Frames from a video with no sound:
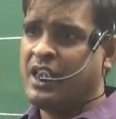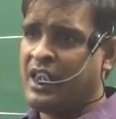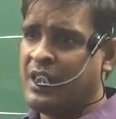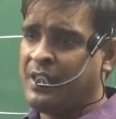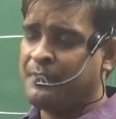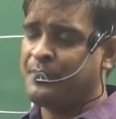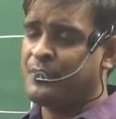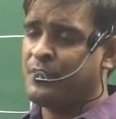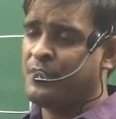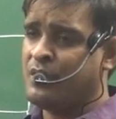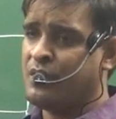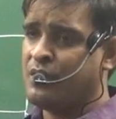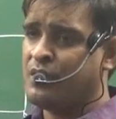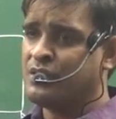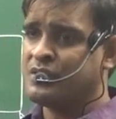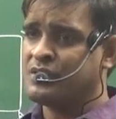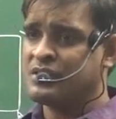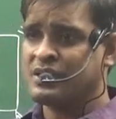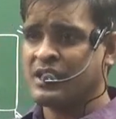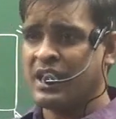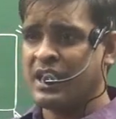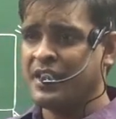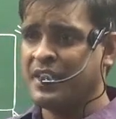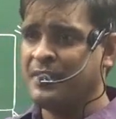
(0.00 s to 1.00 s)
आपको
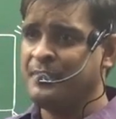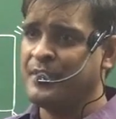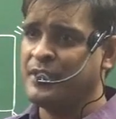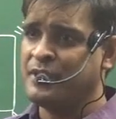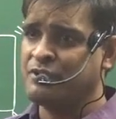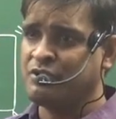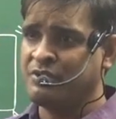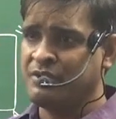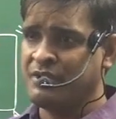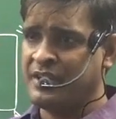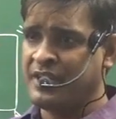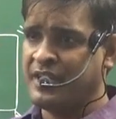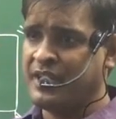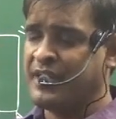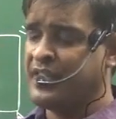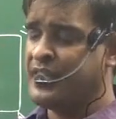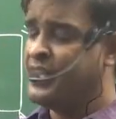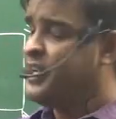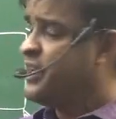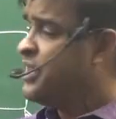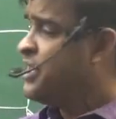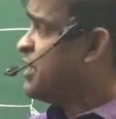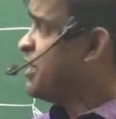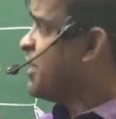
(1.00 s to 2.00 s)
सारे मेजो दिखेंगे
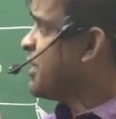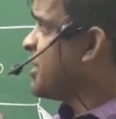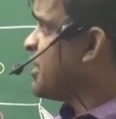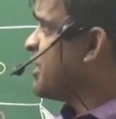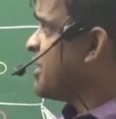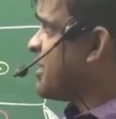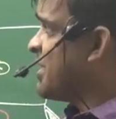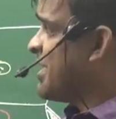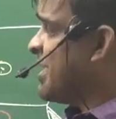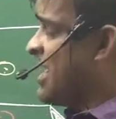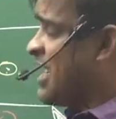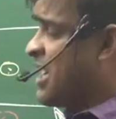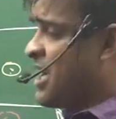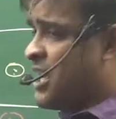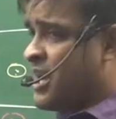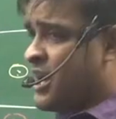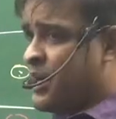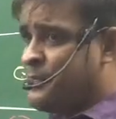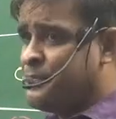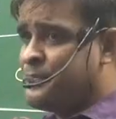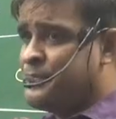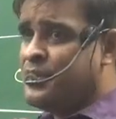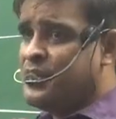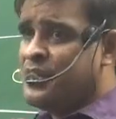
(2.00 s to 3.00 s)
लेकिन क्या
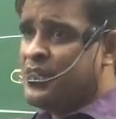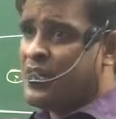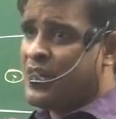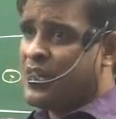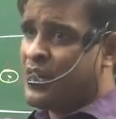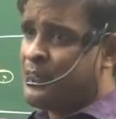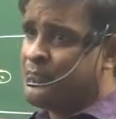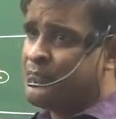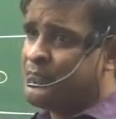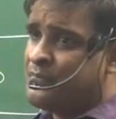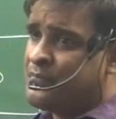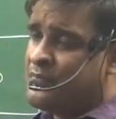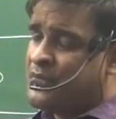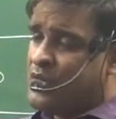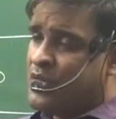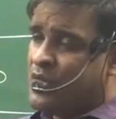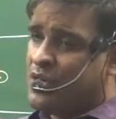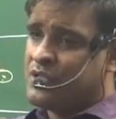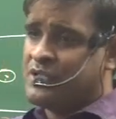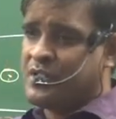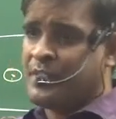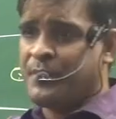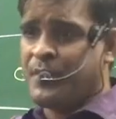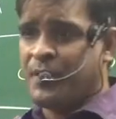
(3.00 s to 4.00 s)
अब हम
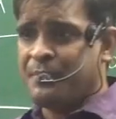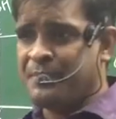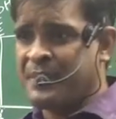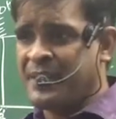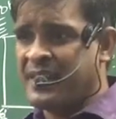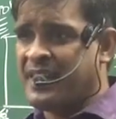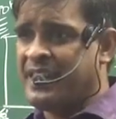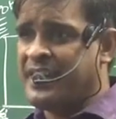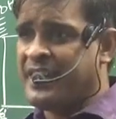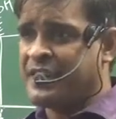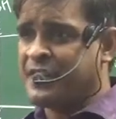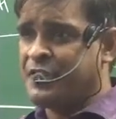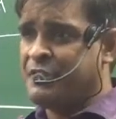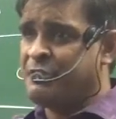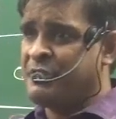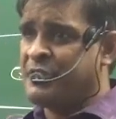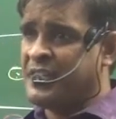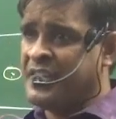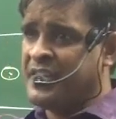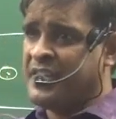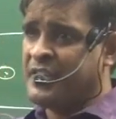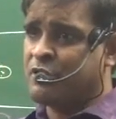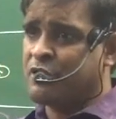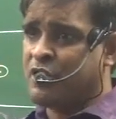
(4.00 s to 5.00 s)
जब ऑप्टिकल एक्टिव
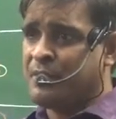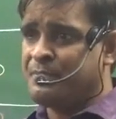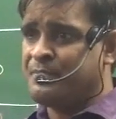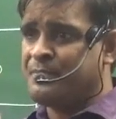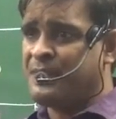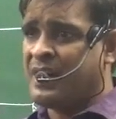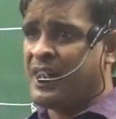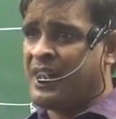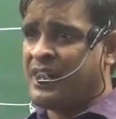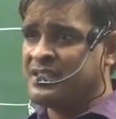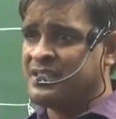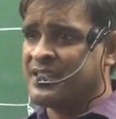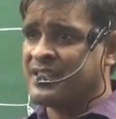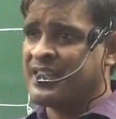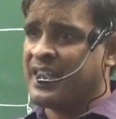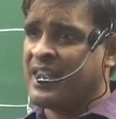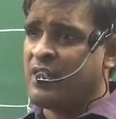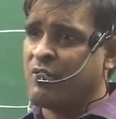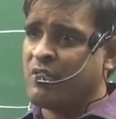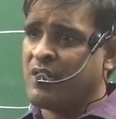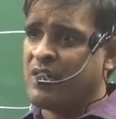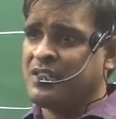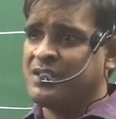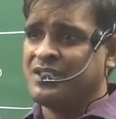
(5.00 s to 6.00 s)
नहीं है तो अब आंसर क्या
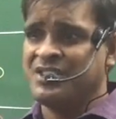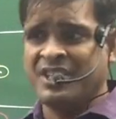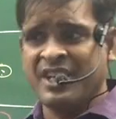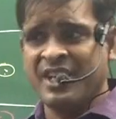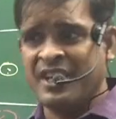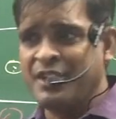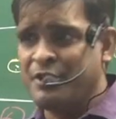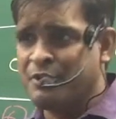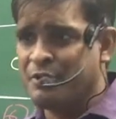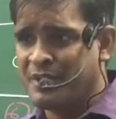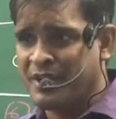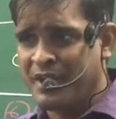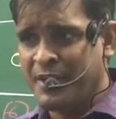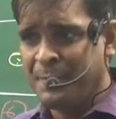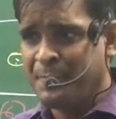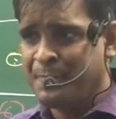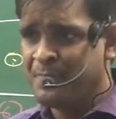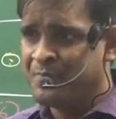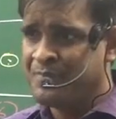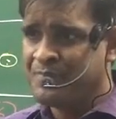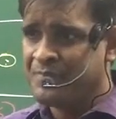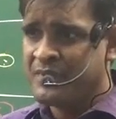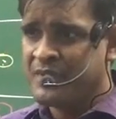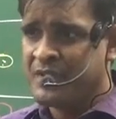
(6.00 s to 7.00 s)
होगा जीआई होंगे
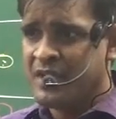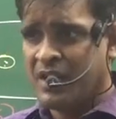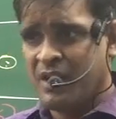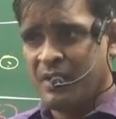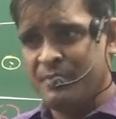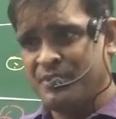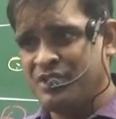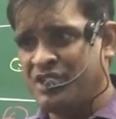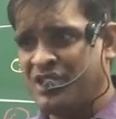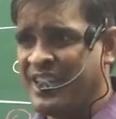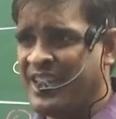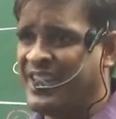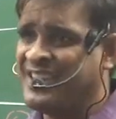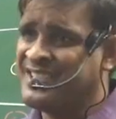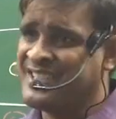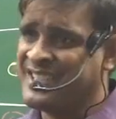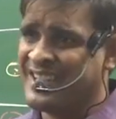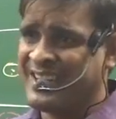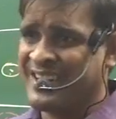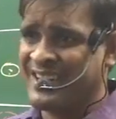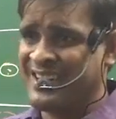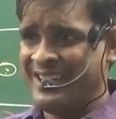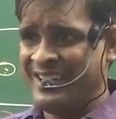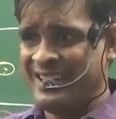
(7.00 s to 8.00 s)
हम जीआई
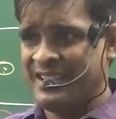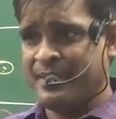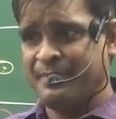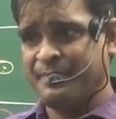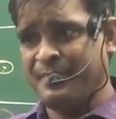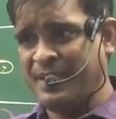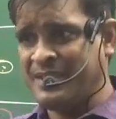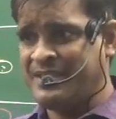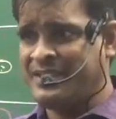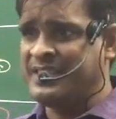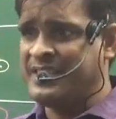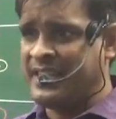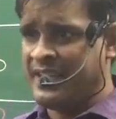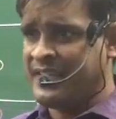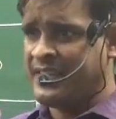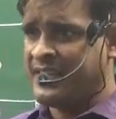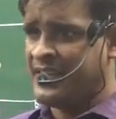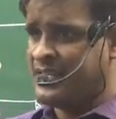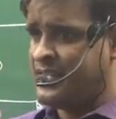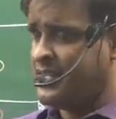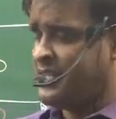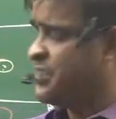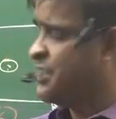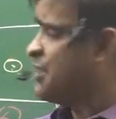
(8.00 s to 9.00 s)
चेक कर लेते हैं बस जीआई
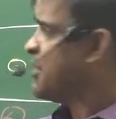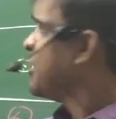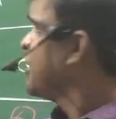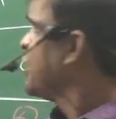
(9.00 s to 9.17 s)
कर लेते हैं